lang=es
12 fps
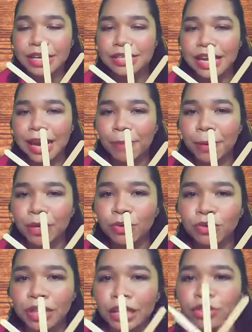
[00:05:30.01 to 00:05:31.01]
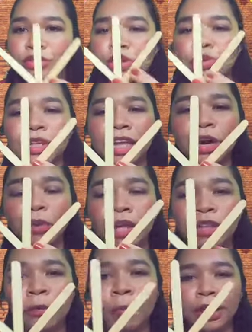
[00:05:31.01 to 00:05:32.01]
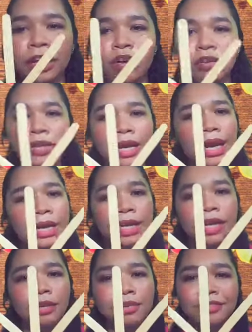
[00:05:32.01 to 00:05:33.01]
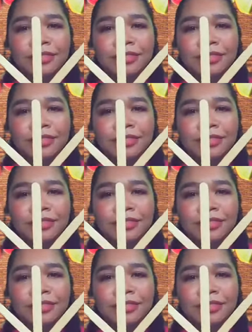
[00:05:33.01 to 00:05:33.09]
Esa es la pregunta. Entonces, ¿ustedes cuántos pueden contar aquí?